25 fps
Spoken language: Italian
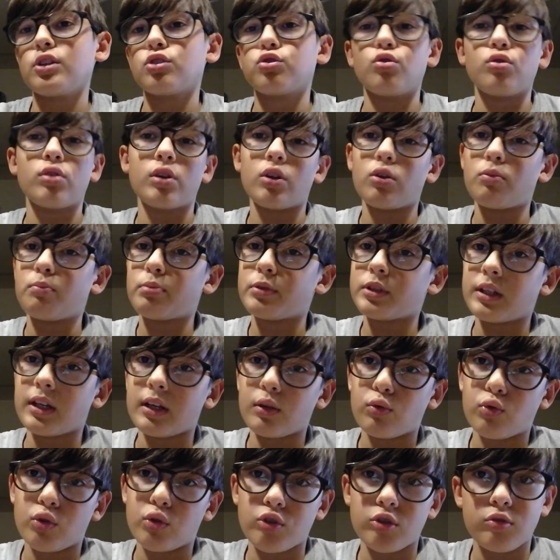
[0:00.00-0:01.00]
solo che non puoi tenere
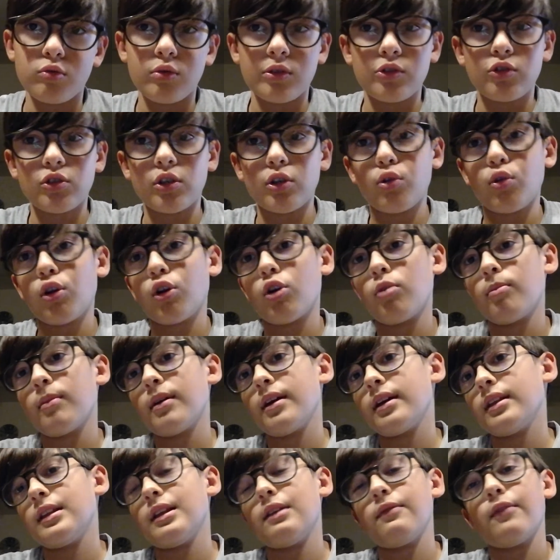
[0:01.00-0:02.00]
due, due giocatori
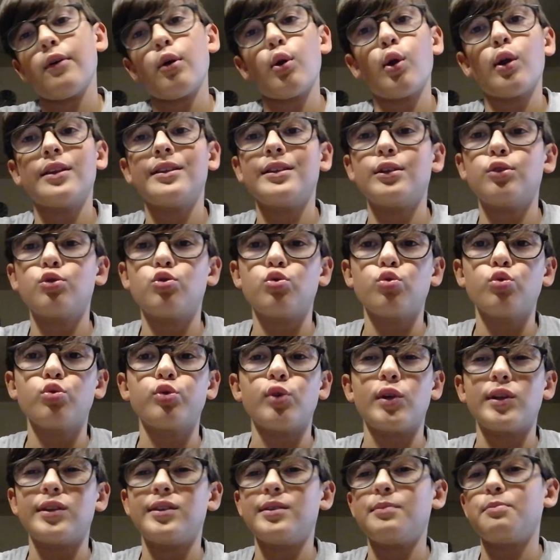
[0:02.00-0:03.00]
come del valore di Suso
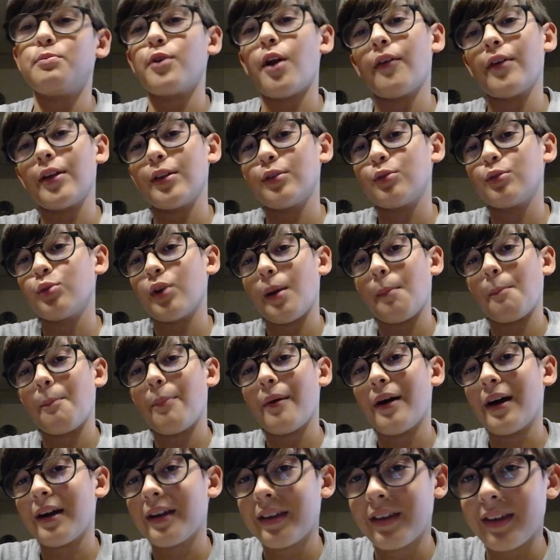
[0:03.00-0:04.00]
e di Buonaventura in
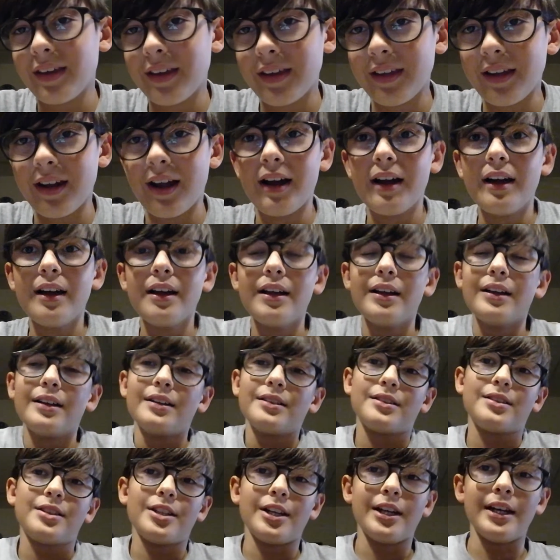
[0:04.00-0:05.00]
panchina.
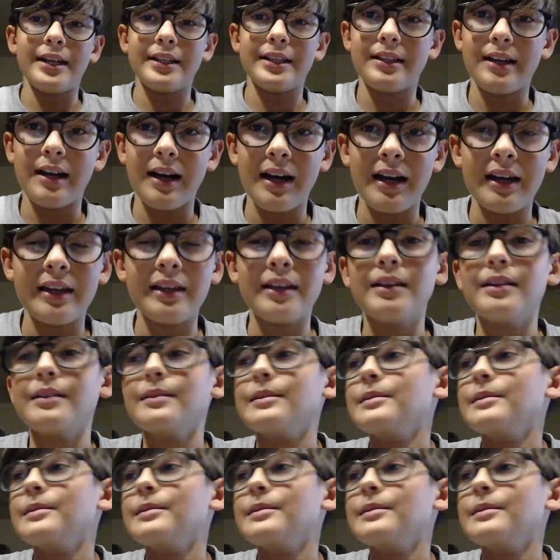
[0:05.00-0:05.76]
Cioè, dai.